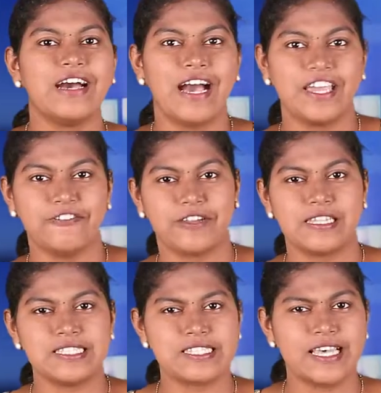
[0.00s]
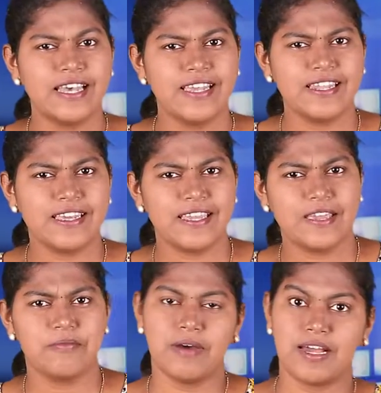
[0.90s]
ஹாய் ஃப்ரெண்ட்ஸ்
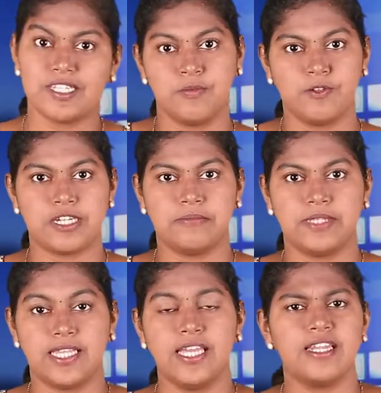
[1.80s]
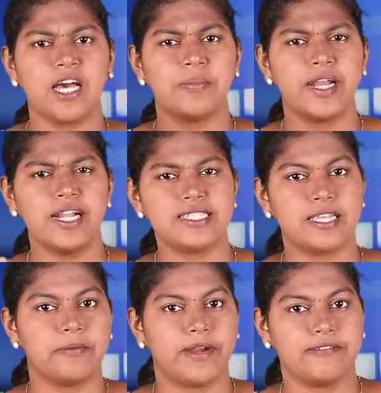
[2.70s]
இன்றைக்கி மார்ச் மூன்றாம் தேதி நாம் ரெண்டு
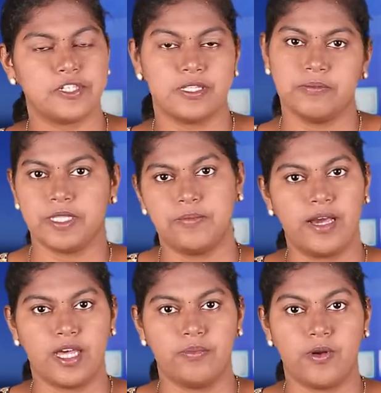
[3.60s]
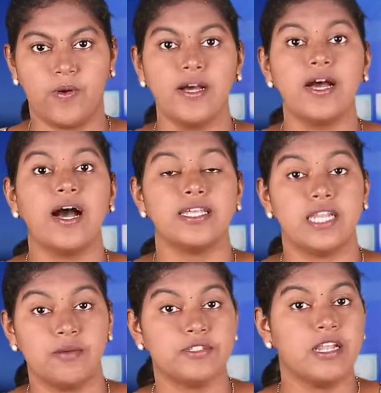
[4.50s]
சிறப்பான விஷயத்தை பற்றி பார்க்க போகிறோம்
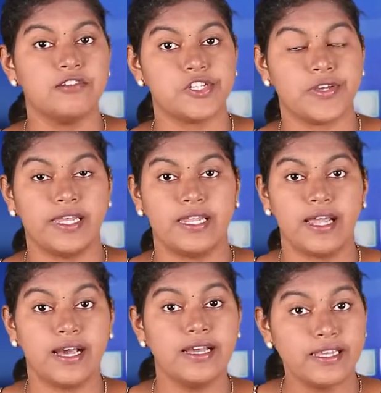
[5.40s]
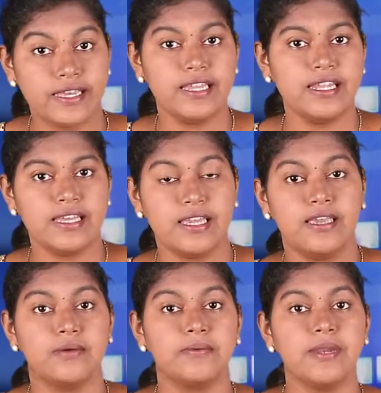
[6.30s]
அதில் முதல் விஷயம் என்னென்னா
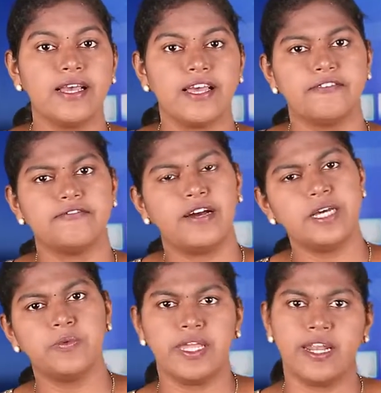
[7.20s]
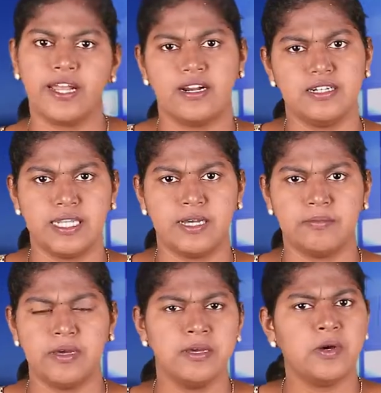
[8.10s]
இன்றைக்கி உலக வன உயிரினங்கள்
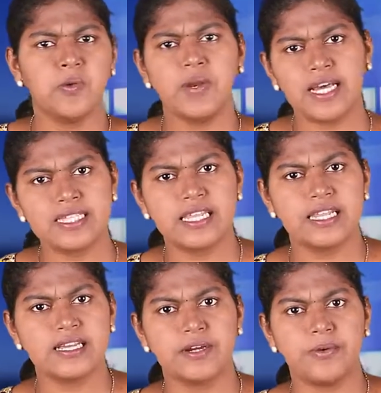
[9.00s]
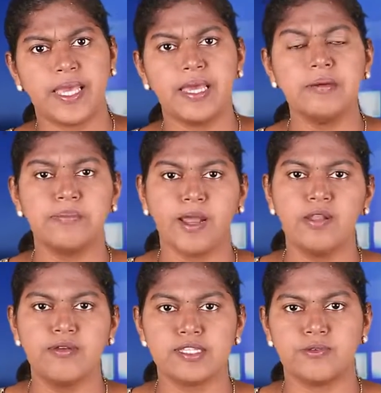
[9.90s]
தினம் உலகத்தில் இருக்கக்கூடிய
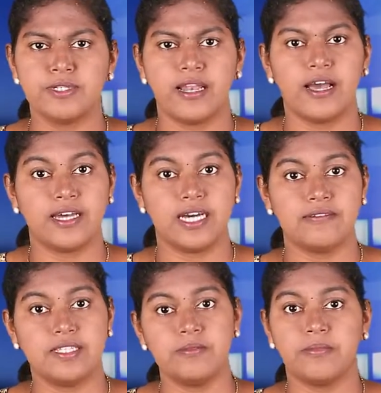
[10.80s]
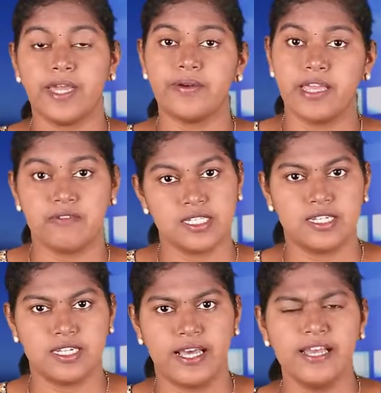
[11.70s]
பல்லுயிர் சூழல் அதாவது
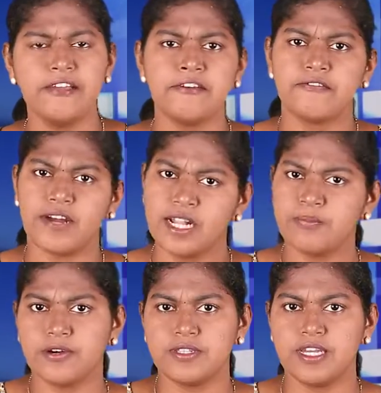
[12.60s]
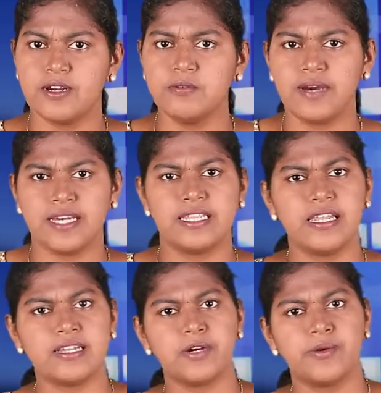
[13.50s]
பயோடைவர்சிட்டியில் வனப்பகுதிகளும்
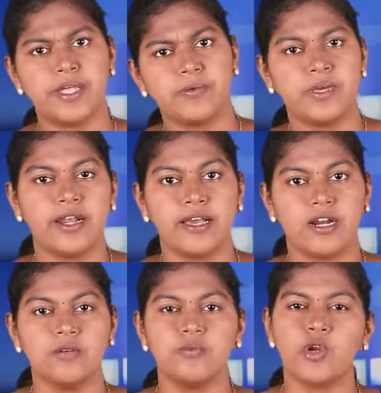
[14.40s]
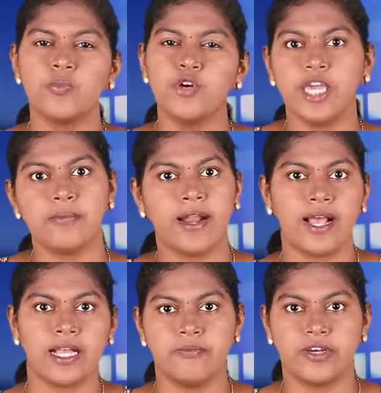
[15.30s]
அதில் இருக்கக்கூடிய உயிரினங்களும் ஒரு
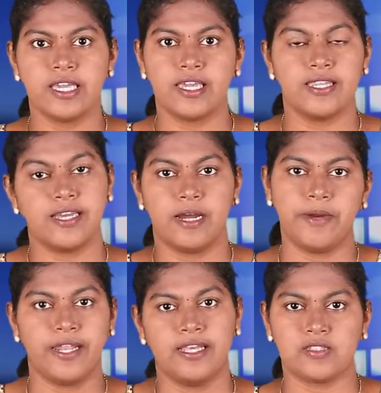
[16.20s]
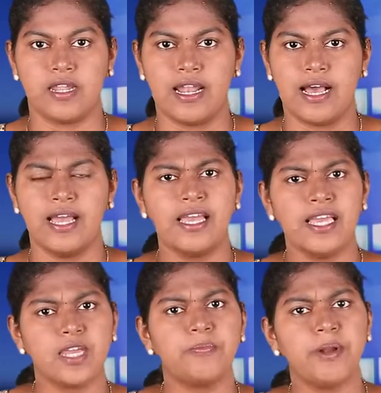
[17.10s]
முக்கியமான அங்கம் வகிக்குது அப்படின்னே சொல்லலாம்
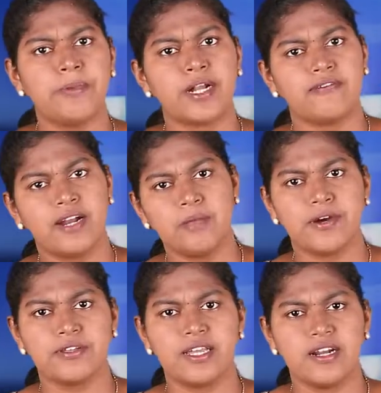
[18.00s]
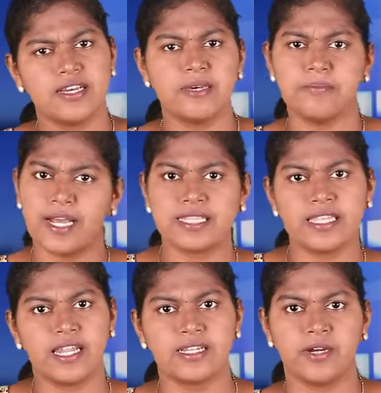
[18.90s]
இப்படிப்பட்ட வனப்பகுதிகளுக்கு
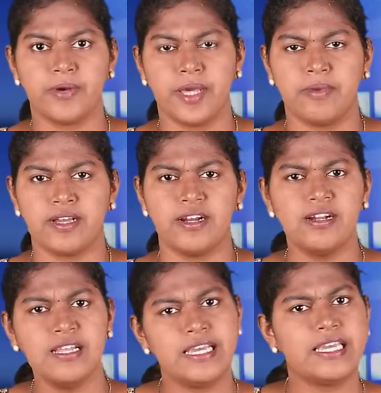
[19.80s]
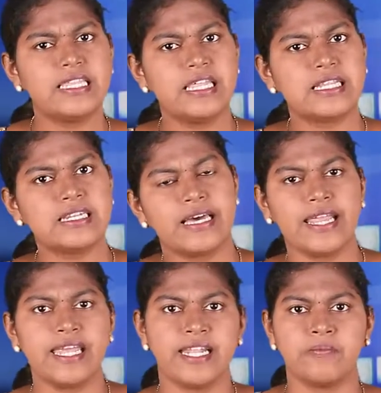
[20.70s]
பக்கத்தில் இருக்கக்கூடிய மக்கள் இதிலிருந்து
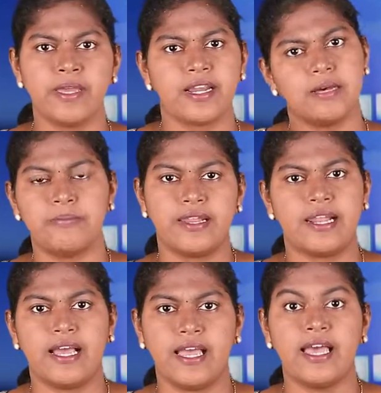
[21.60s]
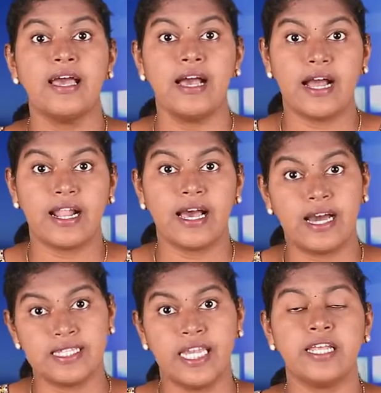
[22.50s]
நிறைய நன்மைகளை பெறுறாங்க
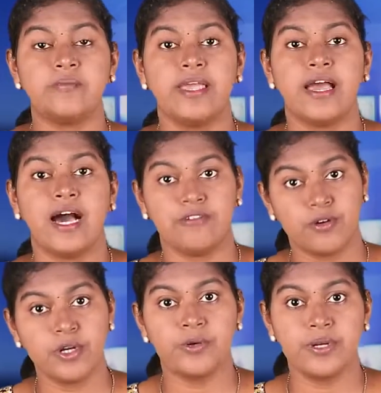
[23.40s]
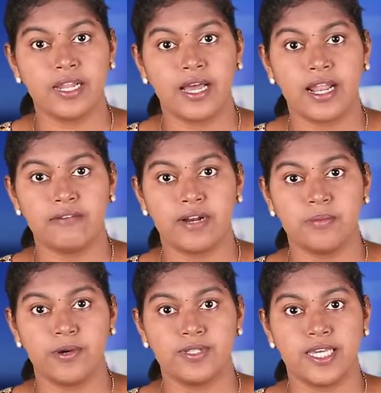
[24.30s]
ஆனால் அதே நன்மையை அவங்களும் கொடுக்குறாங்களா
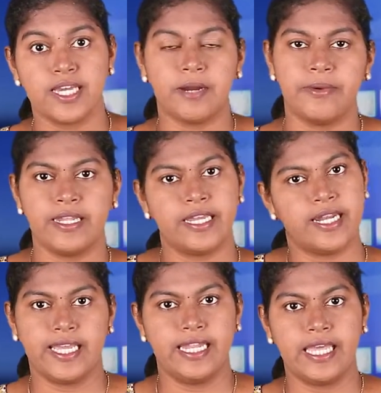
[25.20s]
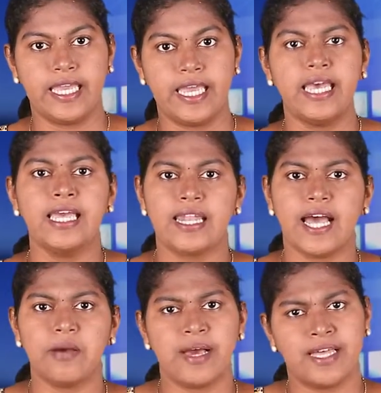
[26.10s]
வனப்பகுதிக்கு அப்படின்னு கேட்டால் இல்லைங்க
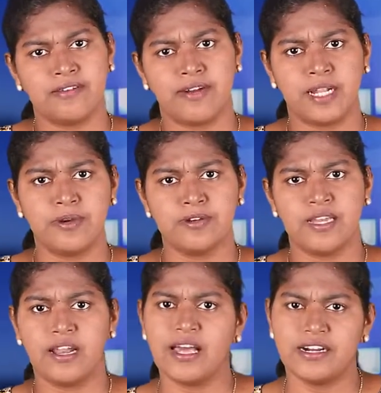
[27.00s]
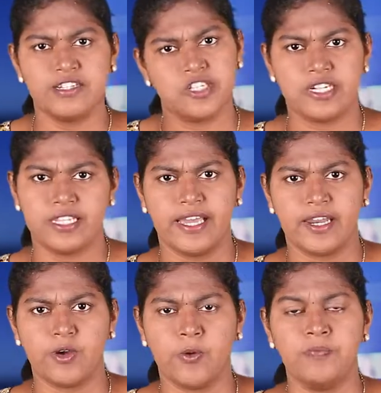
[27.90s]
நாம் அந்த வனப்பகுதிகளை அழிச்சிட்டு
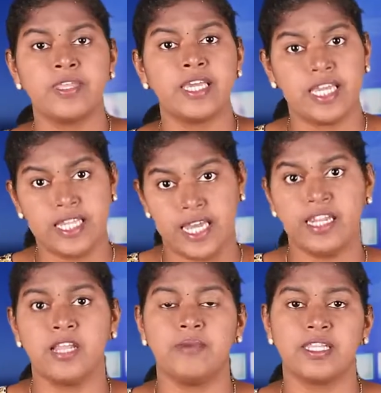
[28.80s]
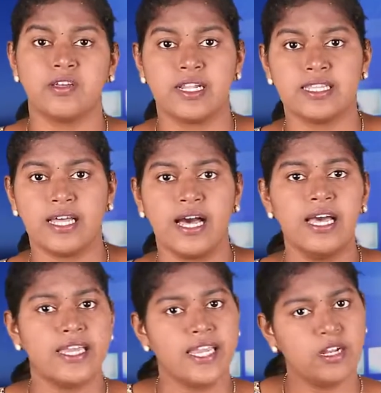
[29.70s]
தான் இருக்கோம் இதே நிலைமை தொடர்ந்தா
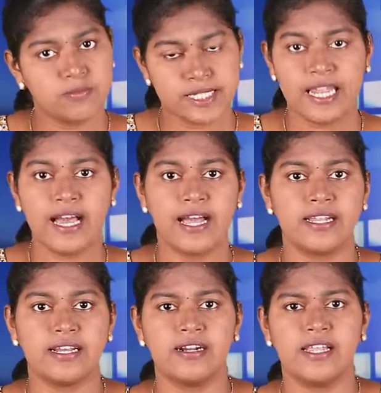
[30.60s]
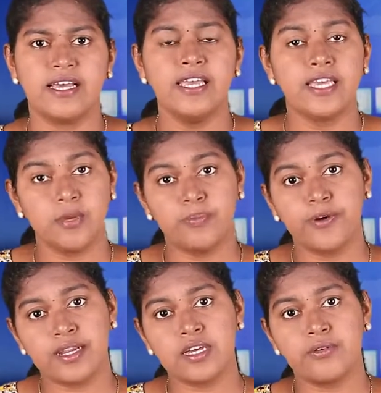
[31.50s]
இன்னும் சில ஆண்டுகளில்
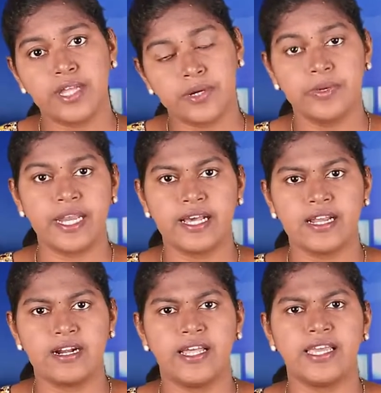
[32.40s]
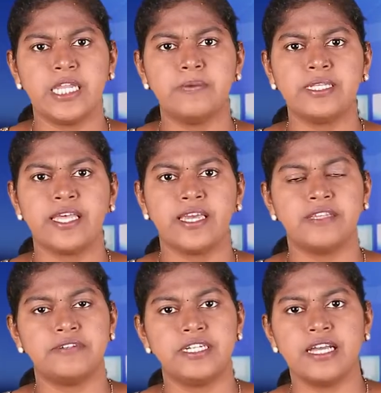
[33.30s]
இப்போ இருக்கக்கூடிய உயிரினங்களில் இருபத்தி
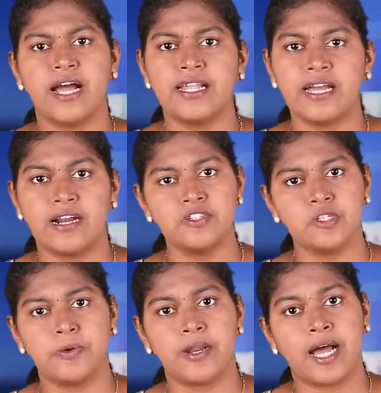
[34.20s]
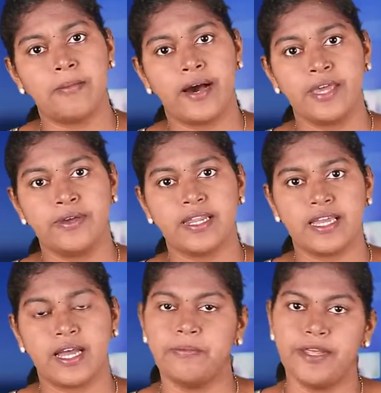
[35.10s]
ஐந்து விழுக்காடு அழிஞ்சு போகிற அபாயம்
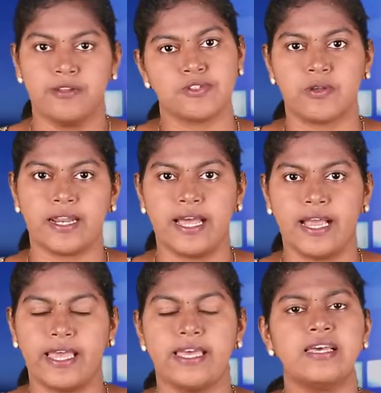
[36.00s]
இருக்குது அப்படின்னு சொல்கிறாங்க